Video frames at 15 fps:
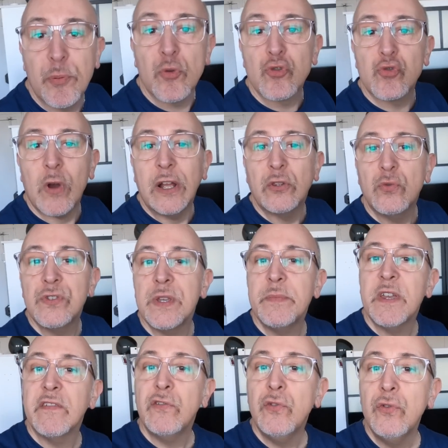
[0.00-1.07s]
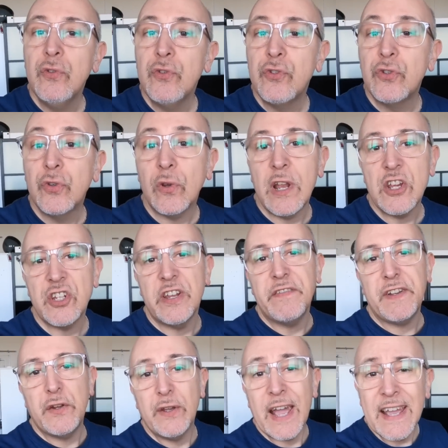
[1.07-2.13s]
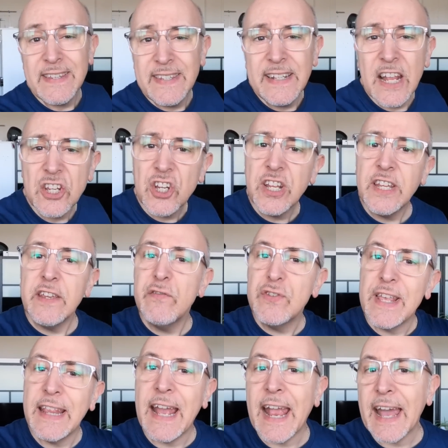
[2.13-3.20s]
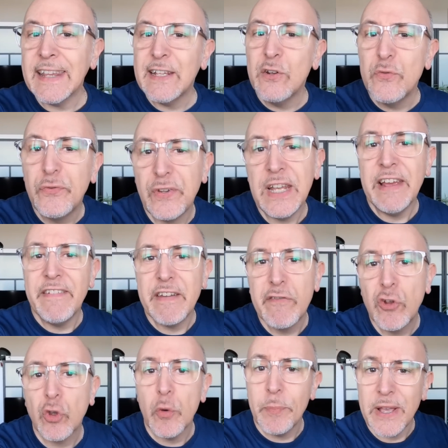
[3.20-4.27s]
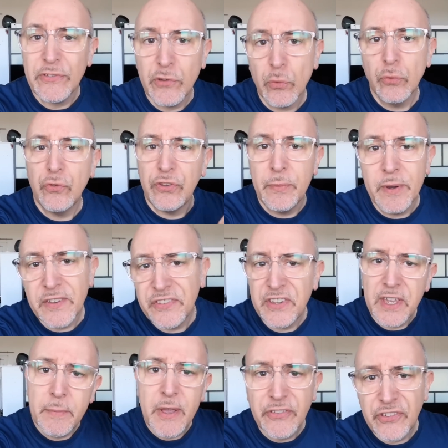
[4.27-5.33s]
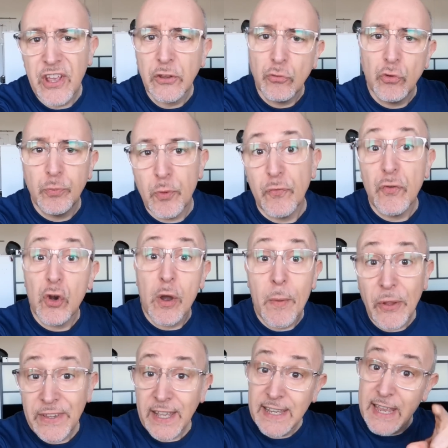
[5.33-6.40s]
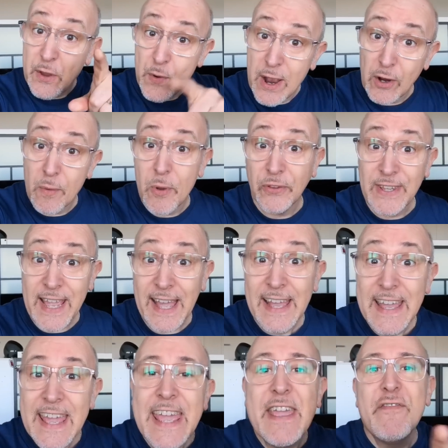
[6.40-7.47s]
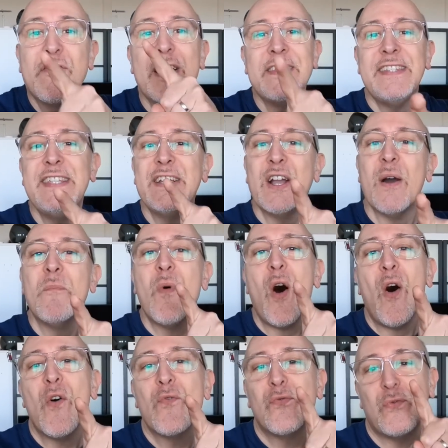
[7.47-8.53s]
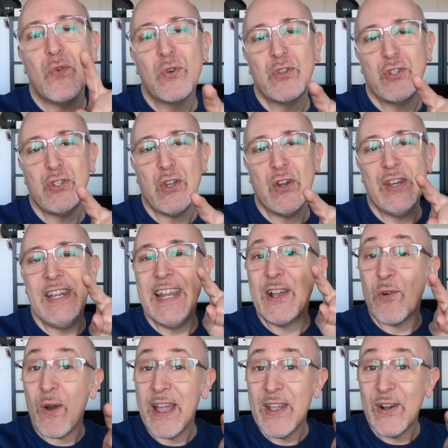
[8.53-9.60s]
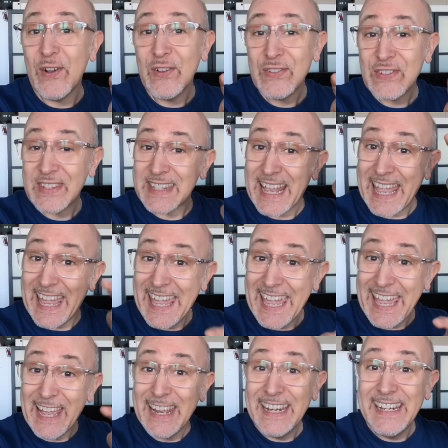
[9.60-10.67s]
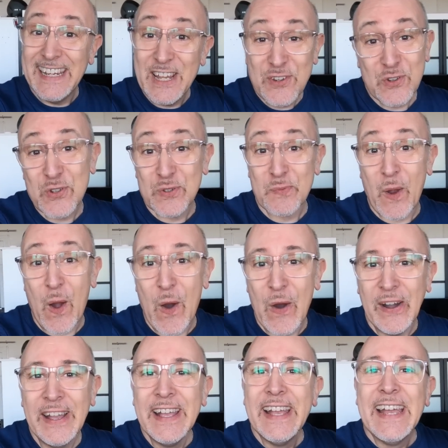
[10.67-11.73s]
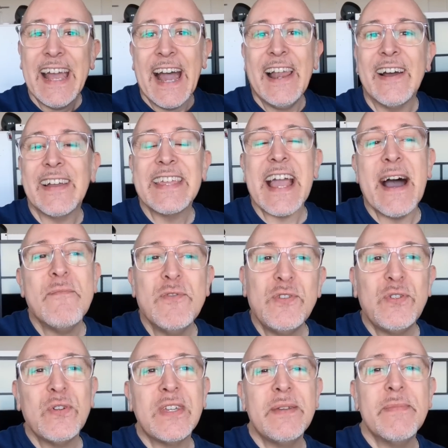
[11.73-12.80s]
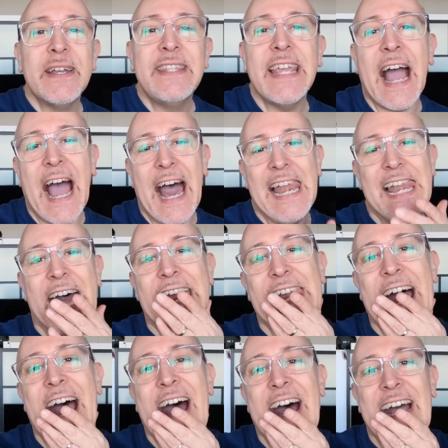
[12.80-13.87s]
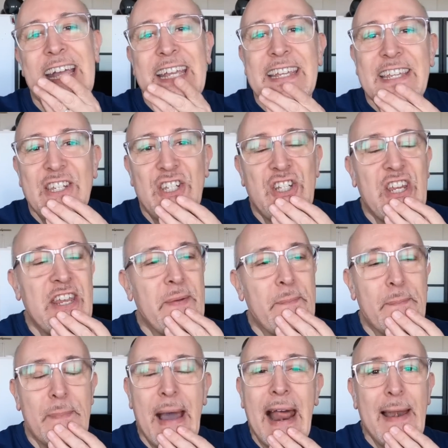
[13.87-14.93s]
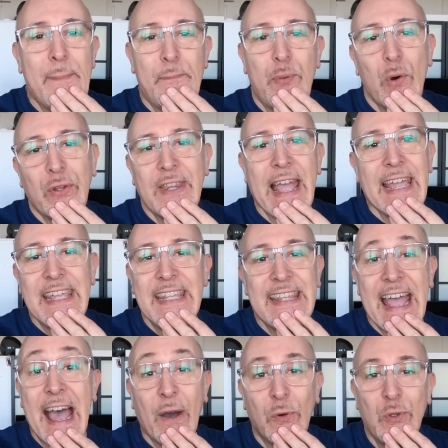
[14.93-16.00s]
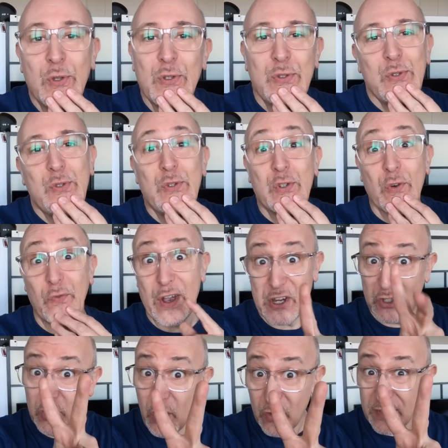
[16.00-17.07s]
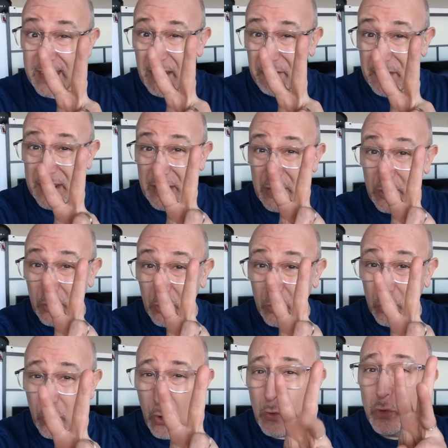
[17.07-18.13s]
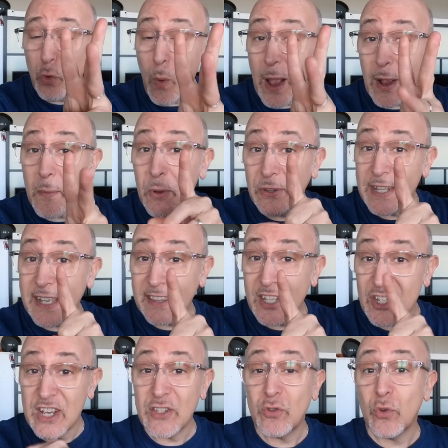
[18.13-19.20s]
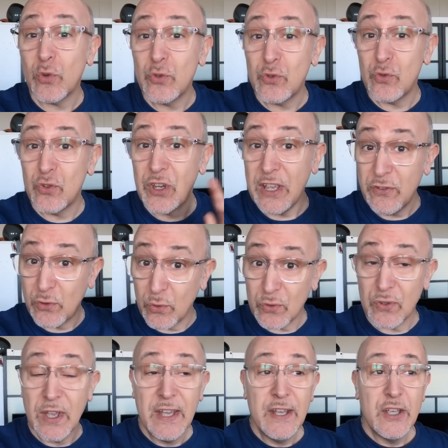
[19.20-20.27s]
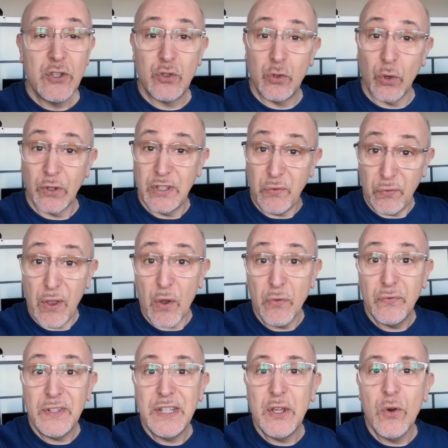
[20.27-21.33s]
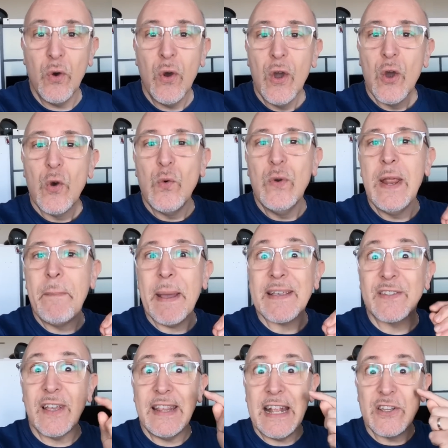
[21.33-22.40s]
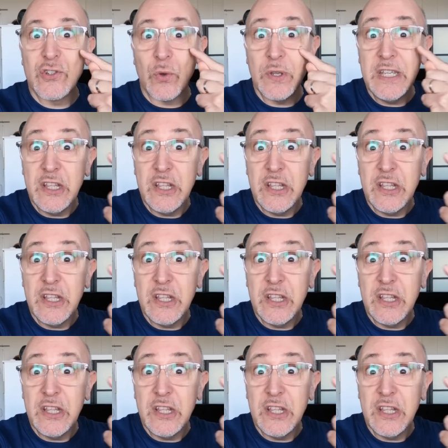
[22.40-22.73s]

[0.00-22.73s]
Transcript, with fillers: Bonjour à tous et bienvenue sur la chaîne Fil de Caressing, la chaîne qui vous aide à garder le fil avec votre passion du sim racing et merci à tous pour vos commentaires, il y a eu un commentaire et voici comment fonctionnent les croyances et les jugements. Alors il y a un monsieur qui m'a dit "Ah là là, j'ai mal pour ta guitare au-dessus du chauffage." Deux, ça fait deux ou trois commentaires déjà sur le sujet sur sur différentes vidéos où les personnes, elles ont